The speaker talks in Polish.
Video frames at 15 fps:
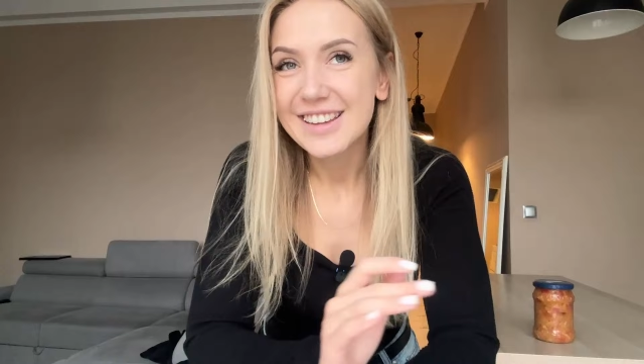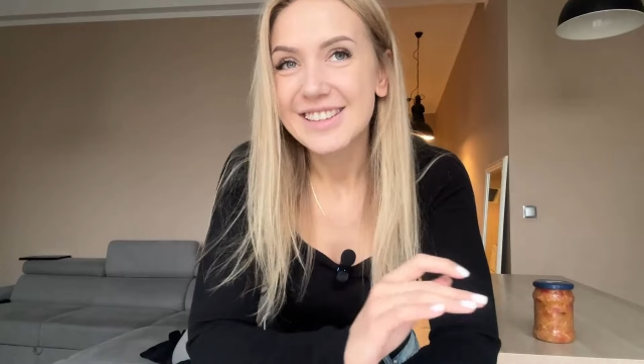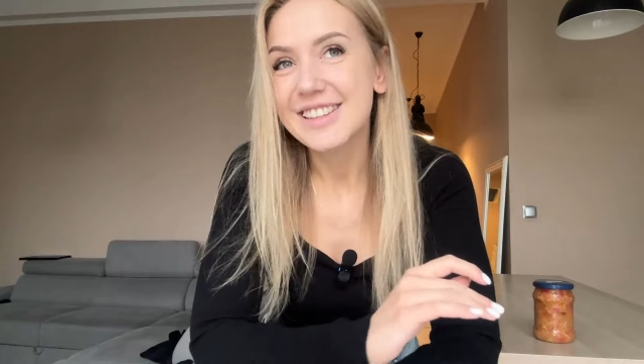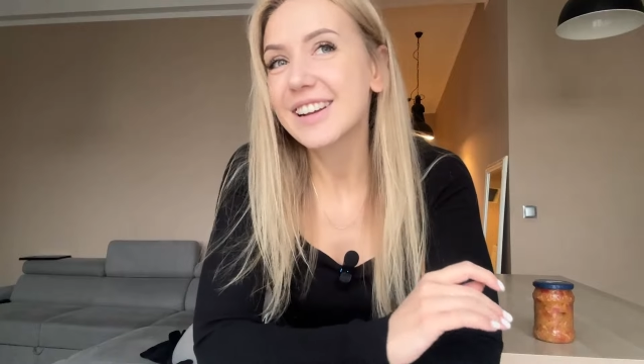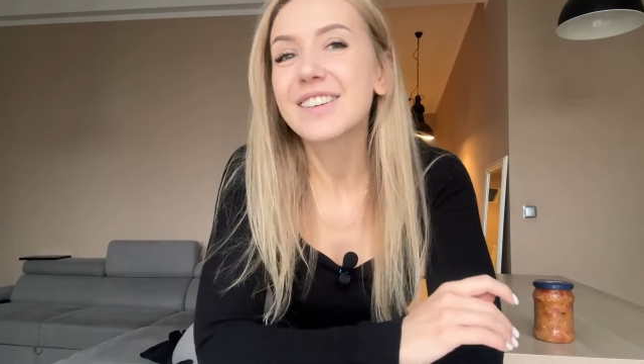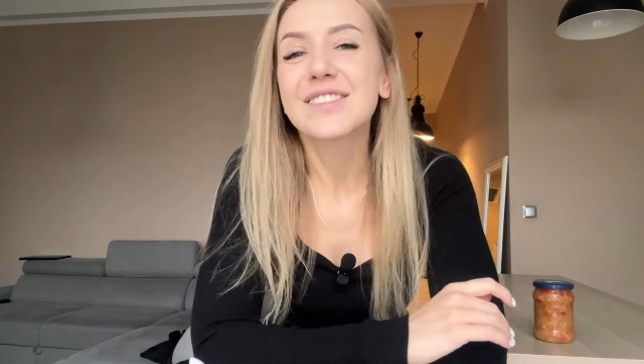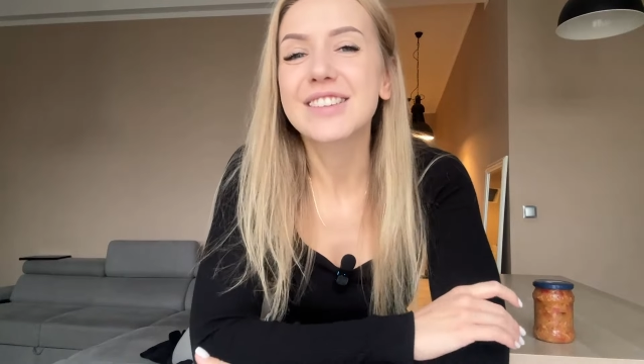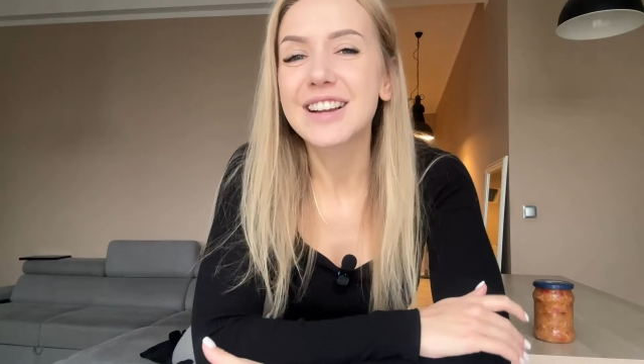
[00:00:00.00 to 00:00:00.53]

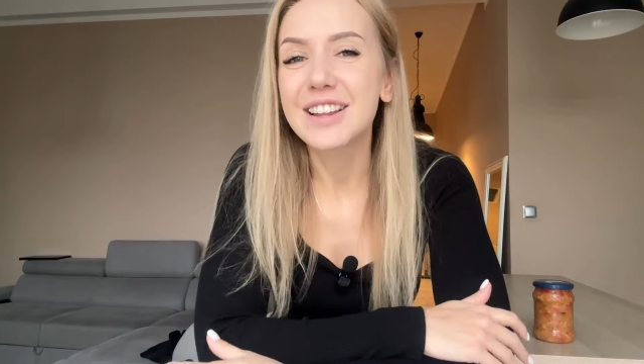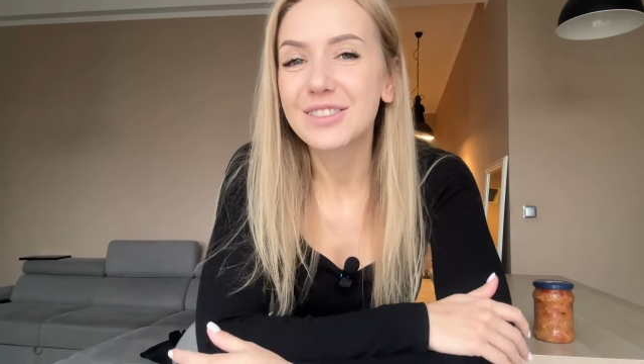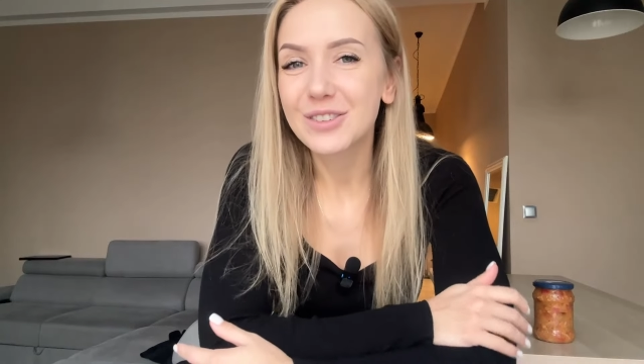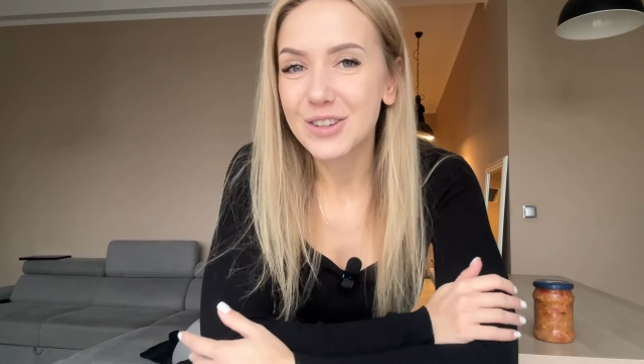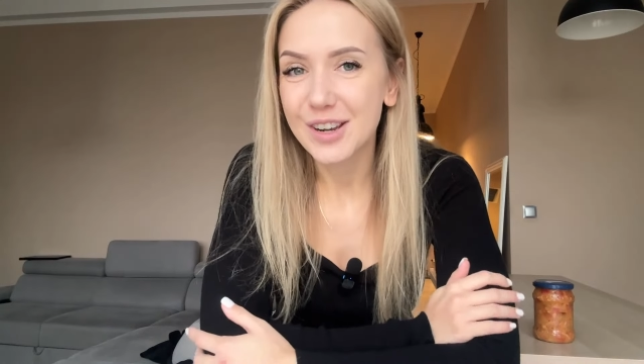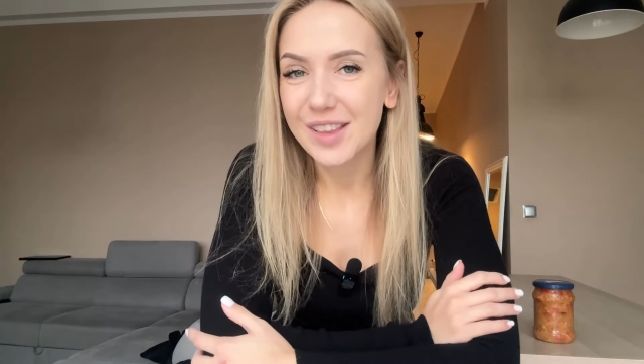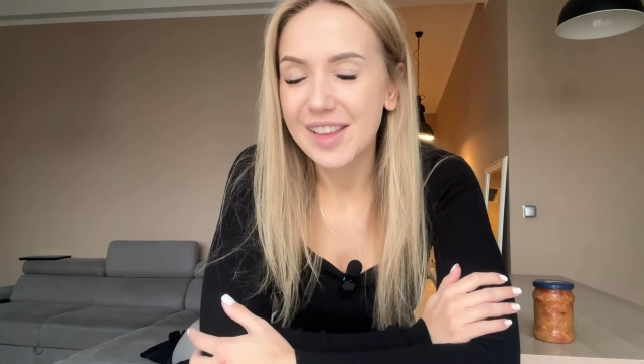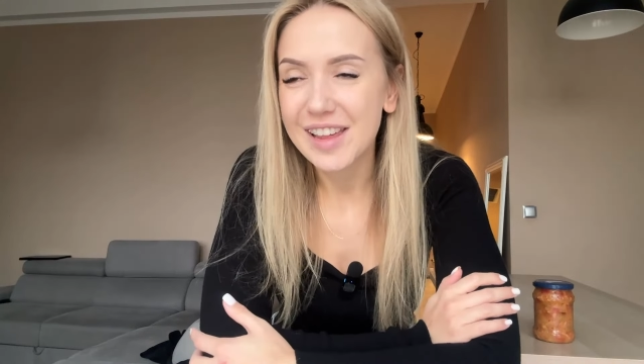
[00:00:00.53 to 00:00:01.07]
Z tego
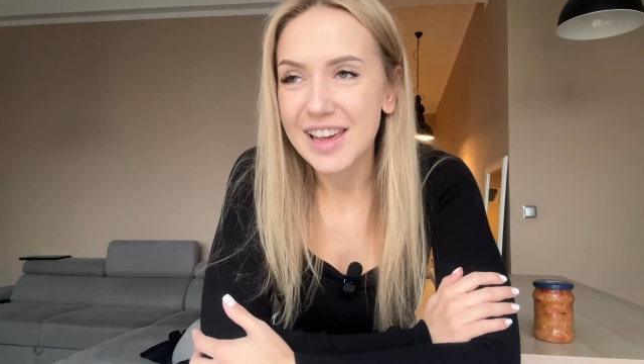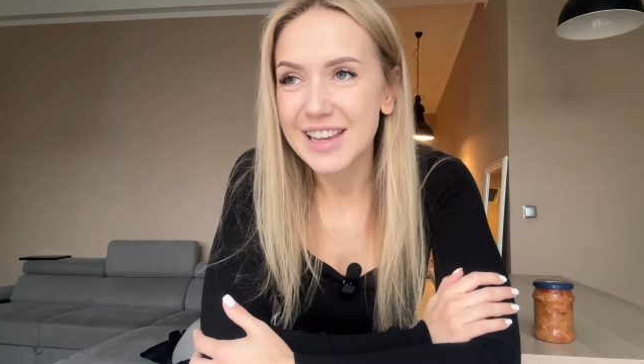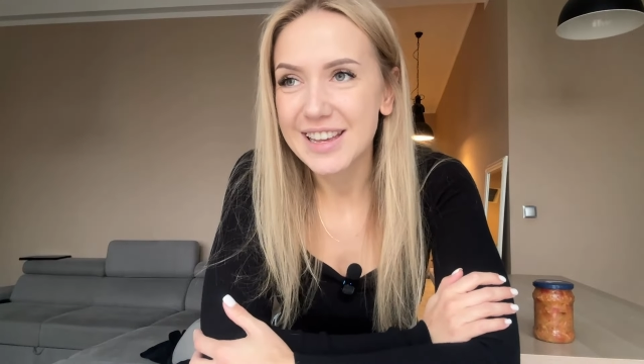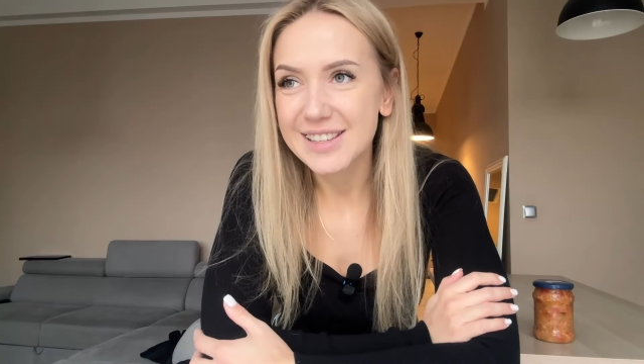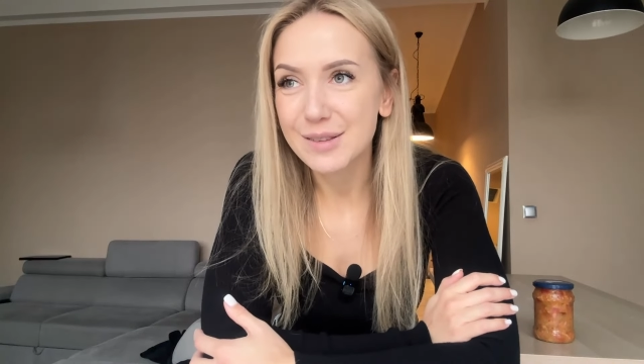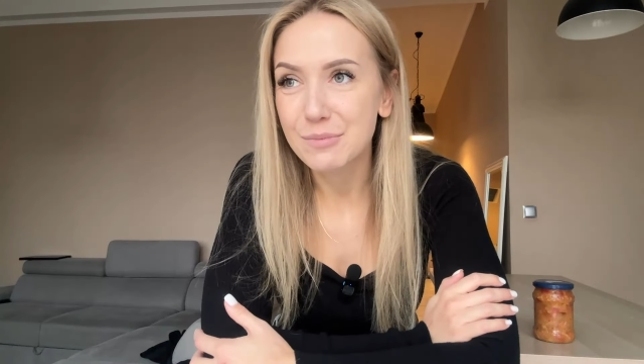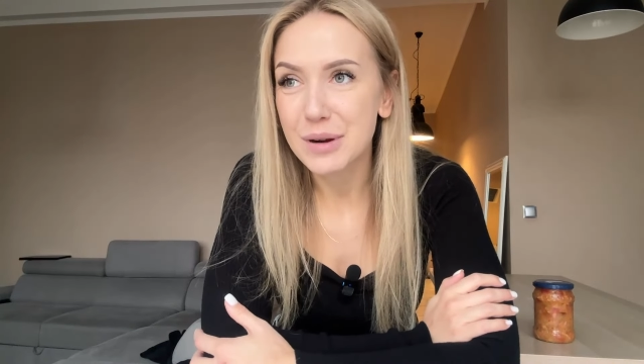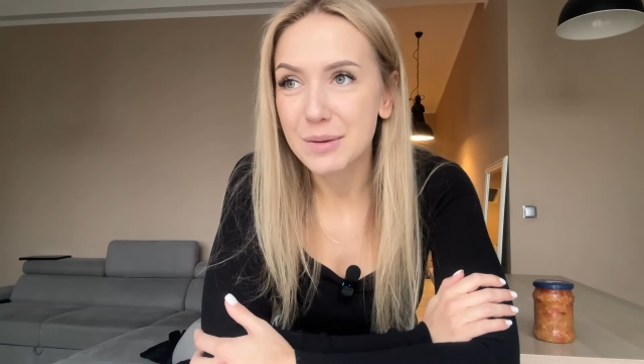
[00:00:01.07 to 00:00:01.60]
względu, że dzisiaj
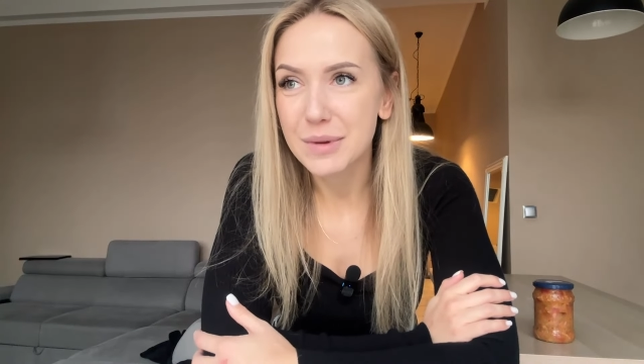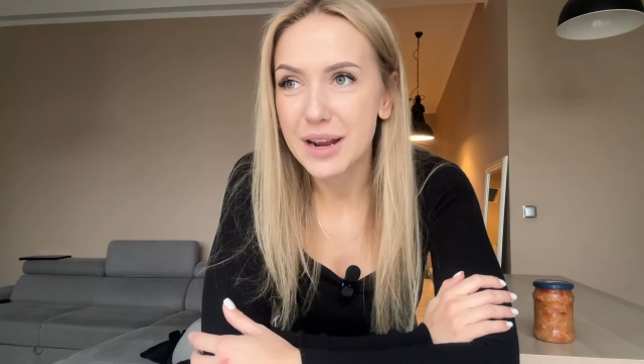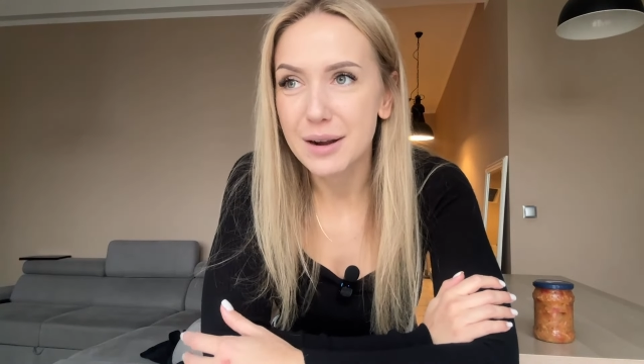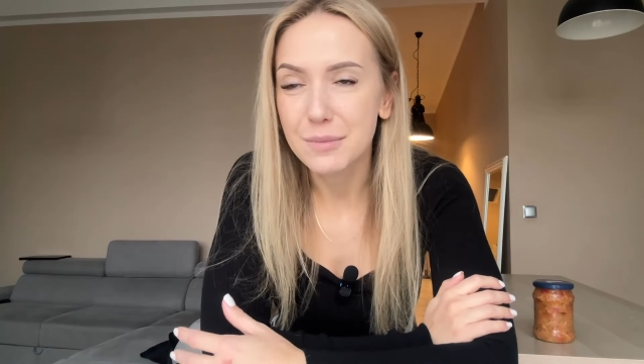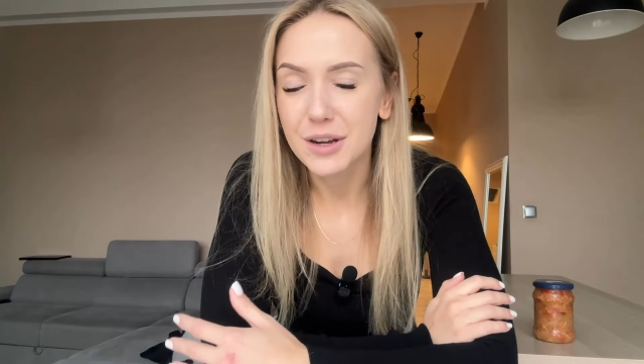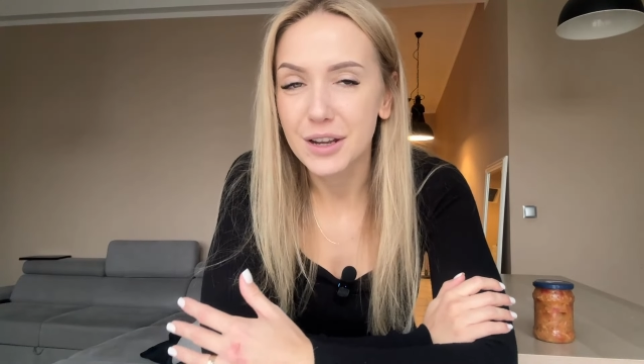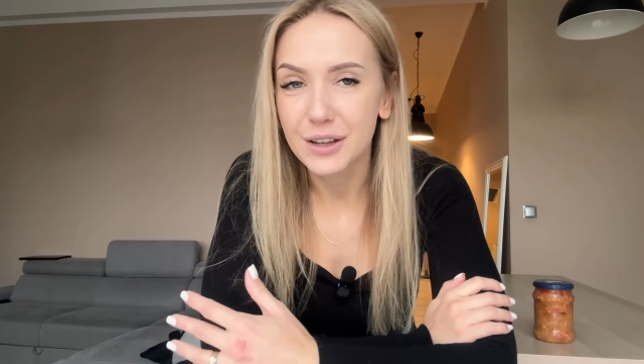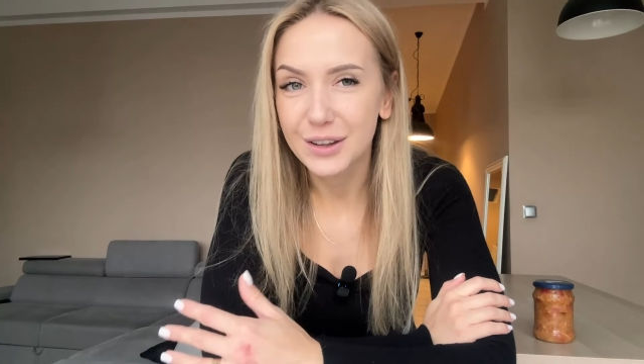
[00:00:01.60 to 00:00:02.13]
jest
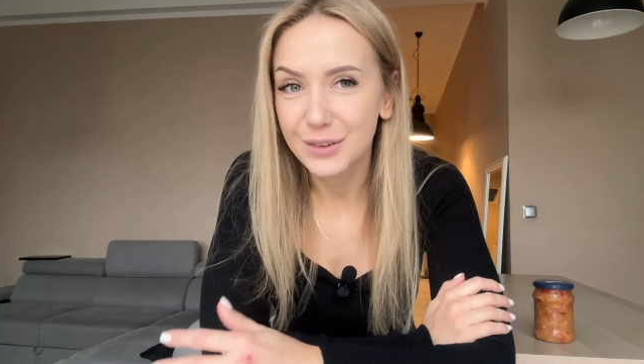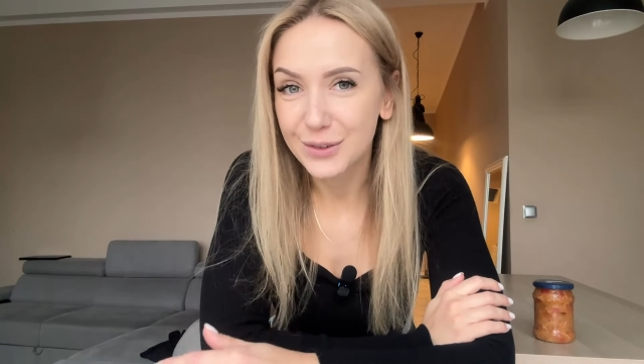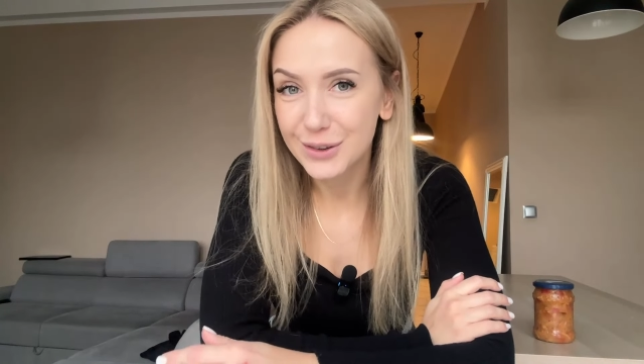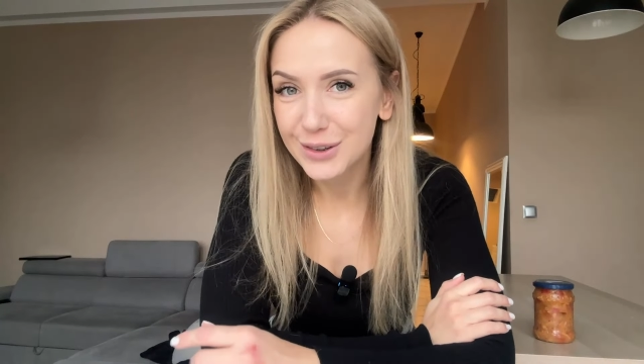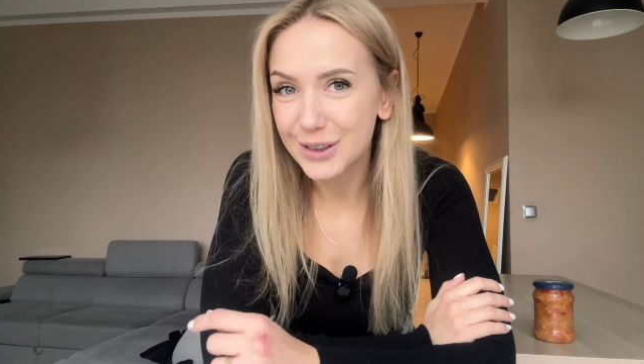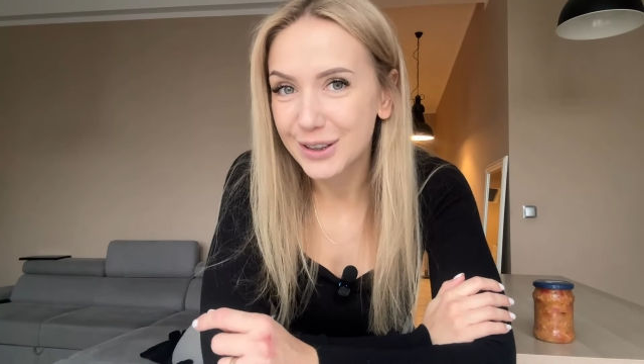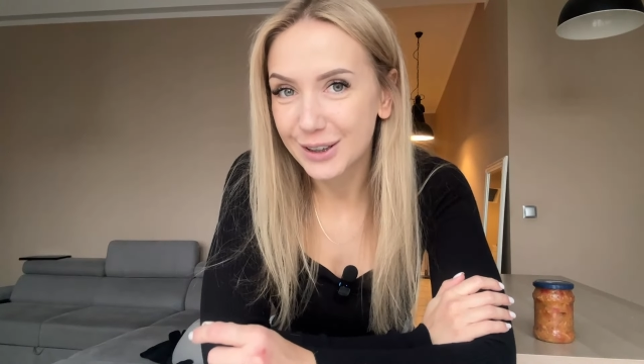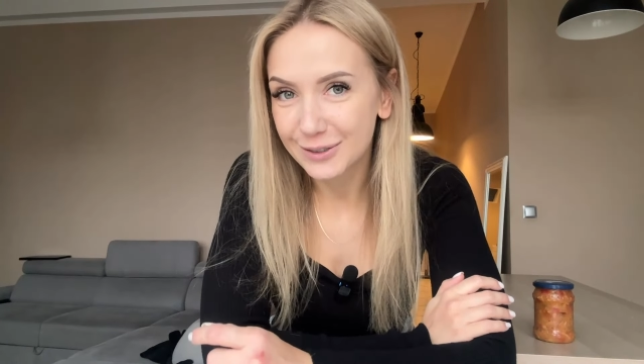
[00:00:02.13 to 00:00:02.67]
premiera moich
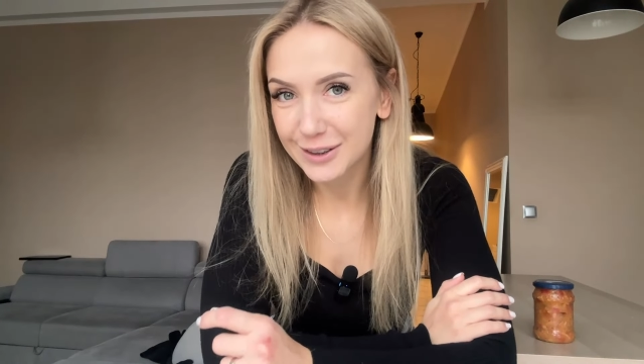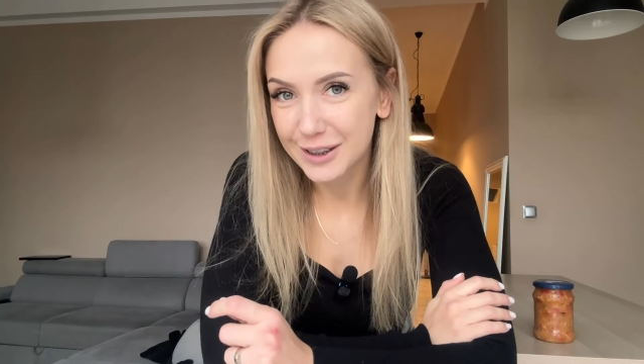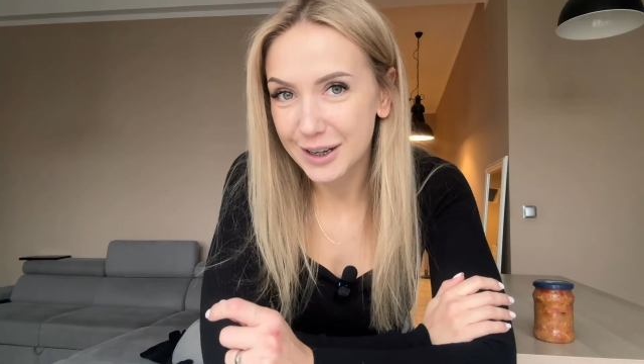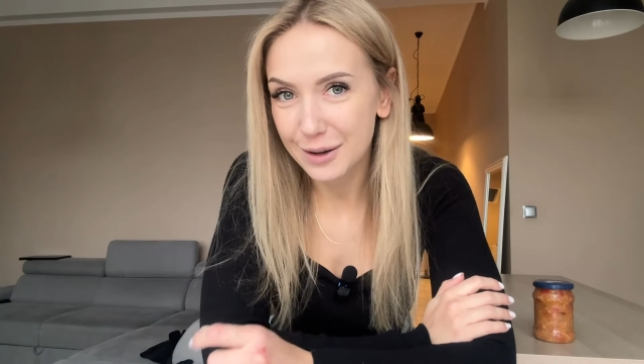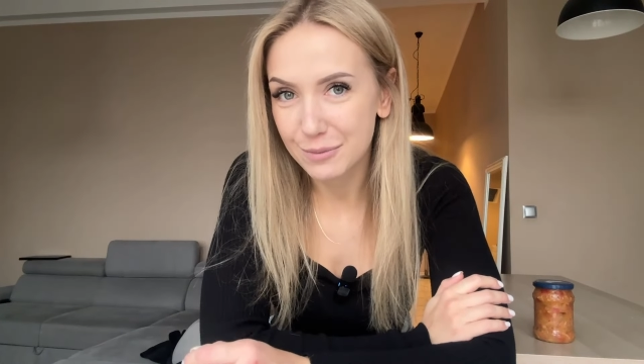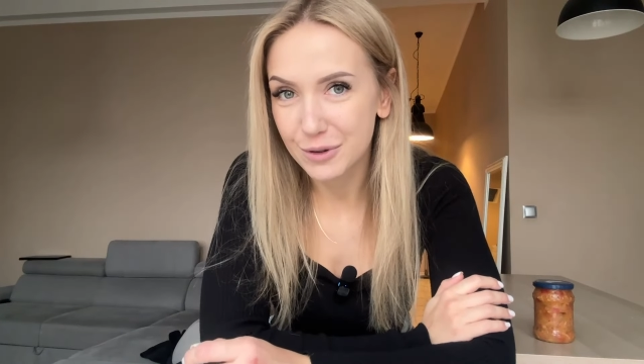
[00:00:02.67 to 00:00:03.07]
dwóch nowych